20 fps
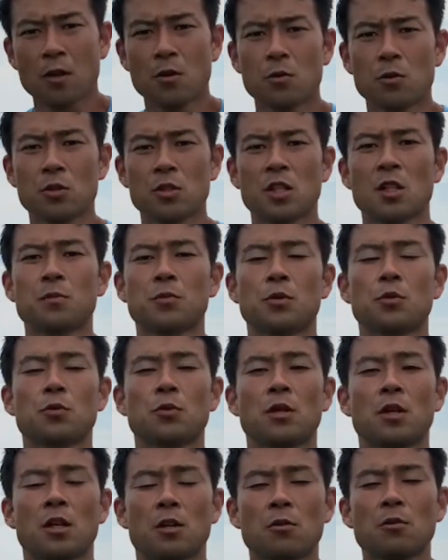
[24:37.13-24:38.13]
このジャンプの
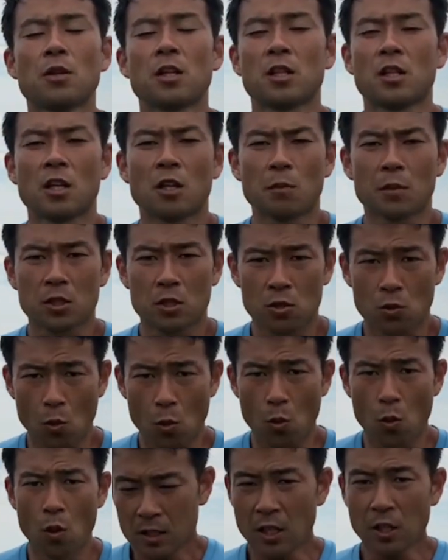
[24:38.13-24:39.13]
トレーニングをやっていきましょ
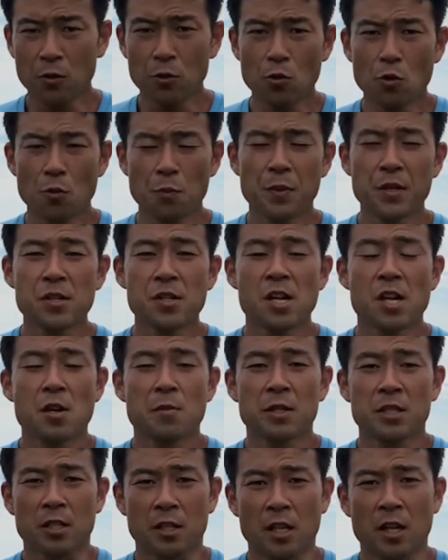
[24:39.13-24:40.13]
う。先ほどホッピングはやり
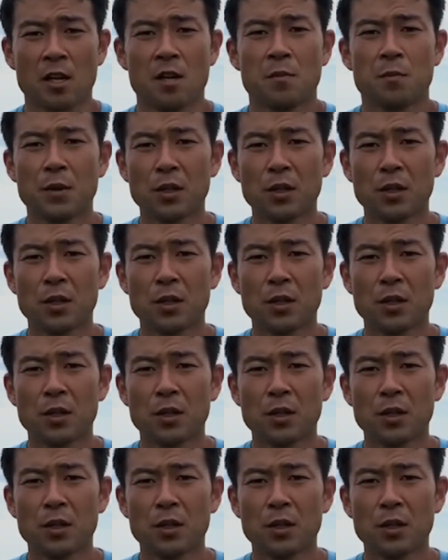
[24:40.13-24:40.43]
ましたね。